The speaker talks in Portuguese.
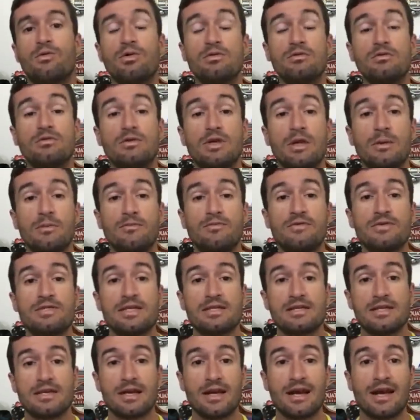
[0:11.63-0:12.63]
Quanto tempo
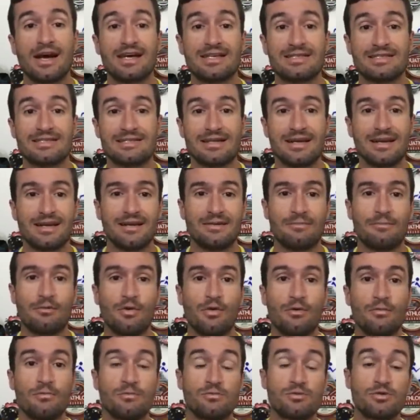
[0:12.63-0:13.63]
você tem que gastar, né?
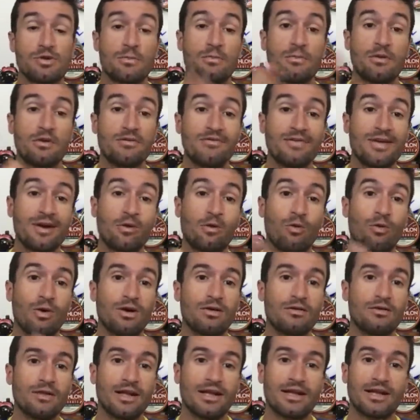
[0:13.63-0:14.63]
Pô, sua prova é
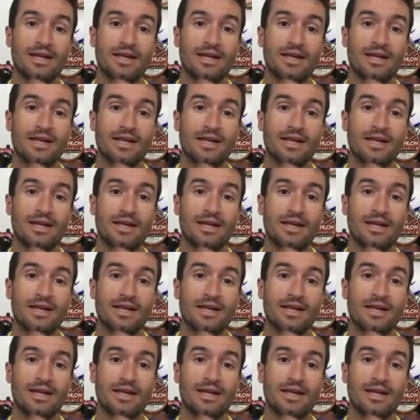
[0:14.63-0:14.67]
quando?